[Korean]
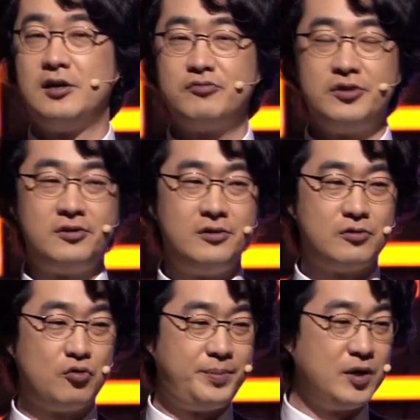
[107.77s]
나고요.
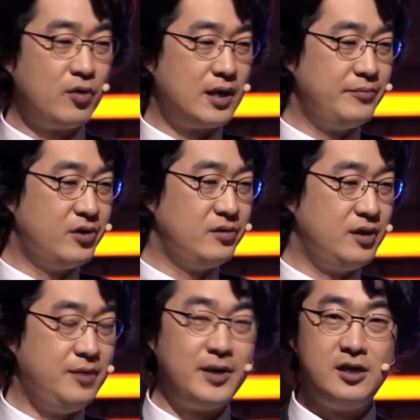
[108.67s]
또 피곤하면
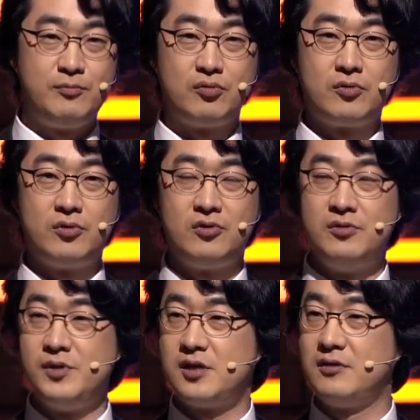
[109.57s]
입안이 붓고
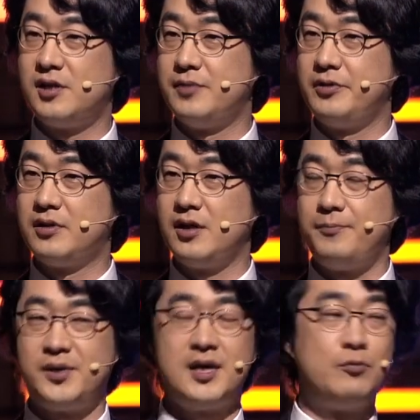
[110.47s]
음식을 씹을 때
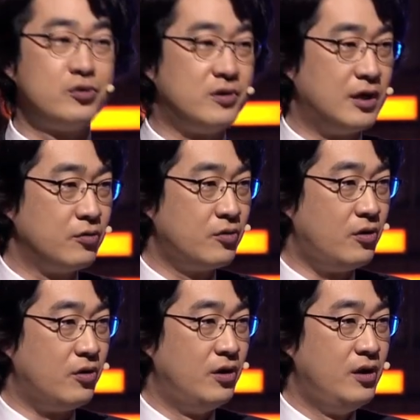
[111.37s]
피가 묻어
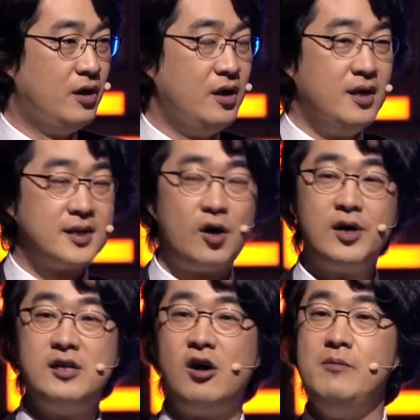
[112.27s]
나오고
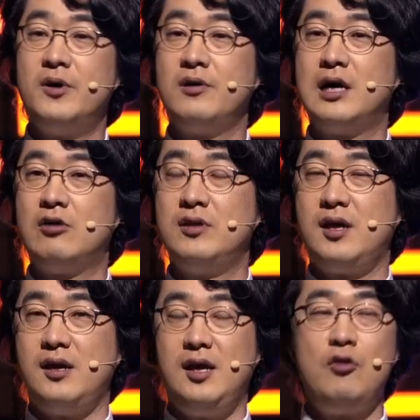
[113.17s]
성인 10명
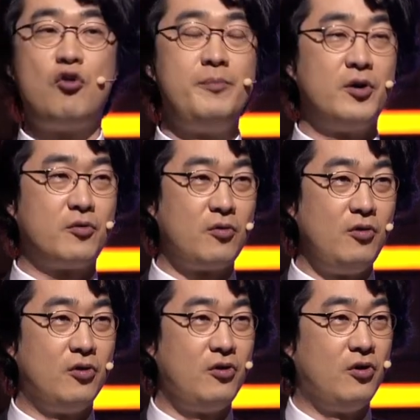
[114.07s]
가운데
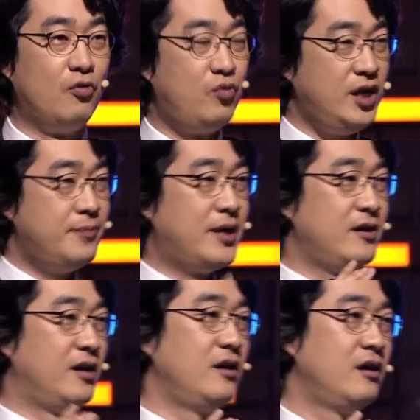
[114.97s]
7명꼴로 우리
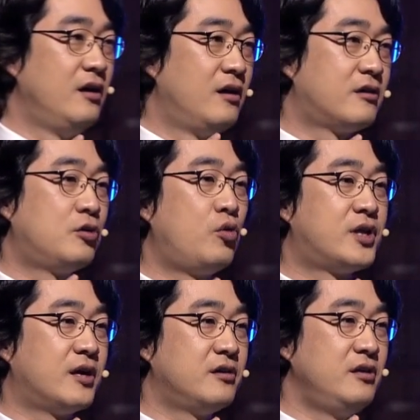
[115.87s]
입안에 크고
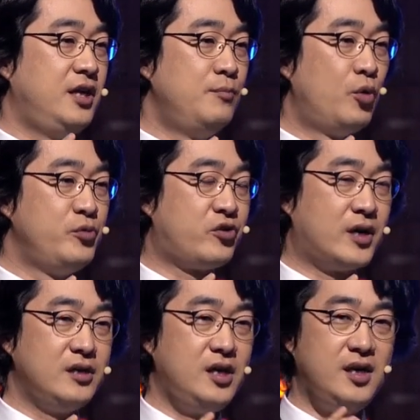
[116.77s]
작은 잇몸
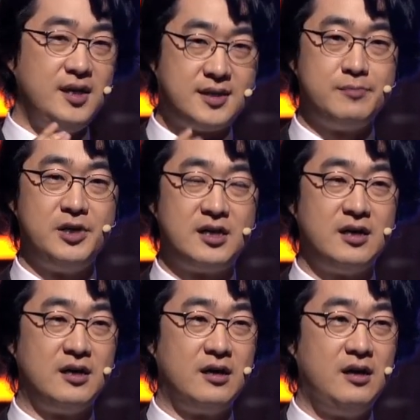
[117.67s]
질환이
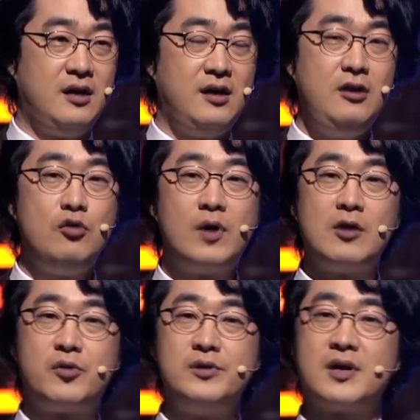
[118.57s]
있습니다. 인류가
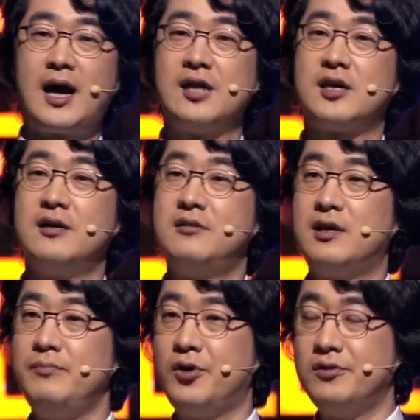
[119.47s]
앓고 있는 가장
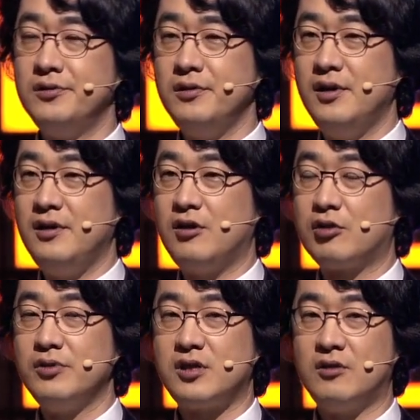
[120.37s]
흔한 병은
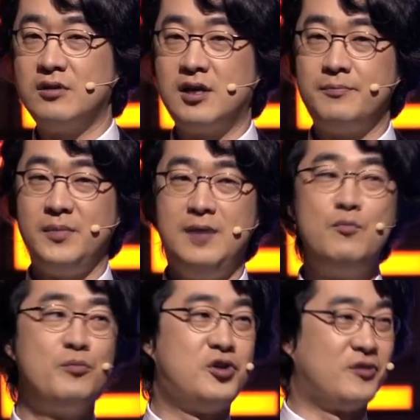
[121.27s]
여러분 정답
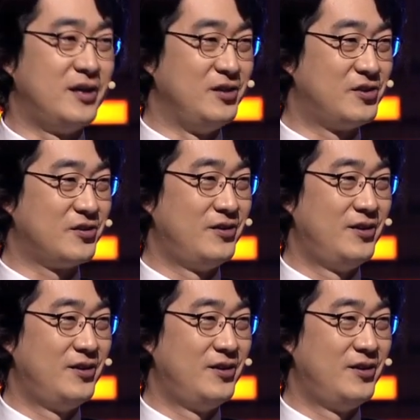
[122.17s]
잇몸 질환이죠.